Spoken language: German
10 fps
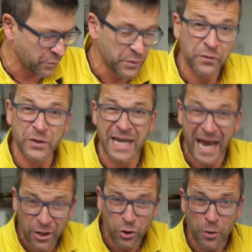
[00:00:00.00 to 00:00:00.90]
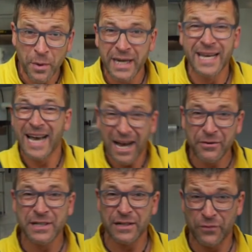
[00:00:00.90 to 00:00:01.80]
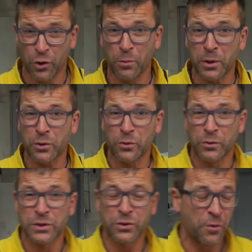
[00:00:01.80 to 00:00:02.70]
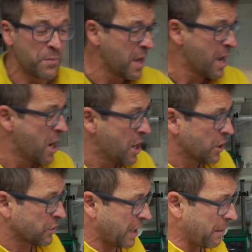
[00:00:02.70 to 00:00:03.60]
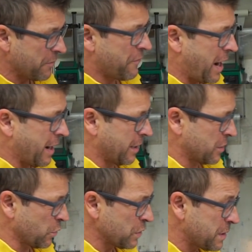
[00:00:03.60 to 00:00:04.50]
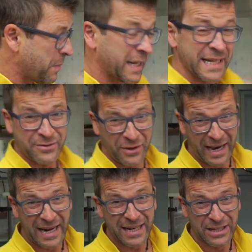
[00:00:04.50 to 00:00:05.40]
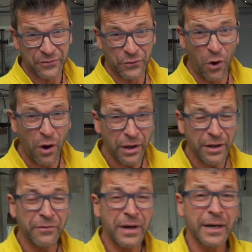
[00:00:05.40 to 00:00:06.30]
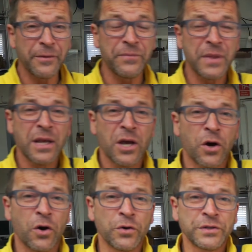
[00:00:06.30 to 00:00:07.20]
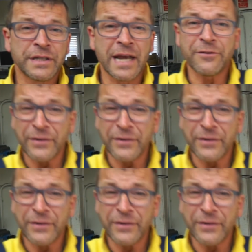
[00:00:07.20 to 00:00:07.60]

um die wir uns alle kümmern, egal was ist, wir kümmern uns drum. So, die haben den Wagen zu uns gebracht, der ist doch relativ neu, der Wagen, und der hat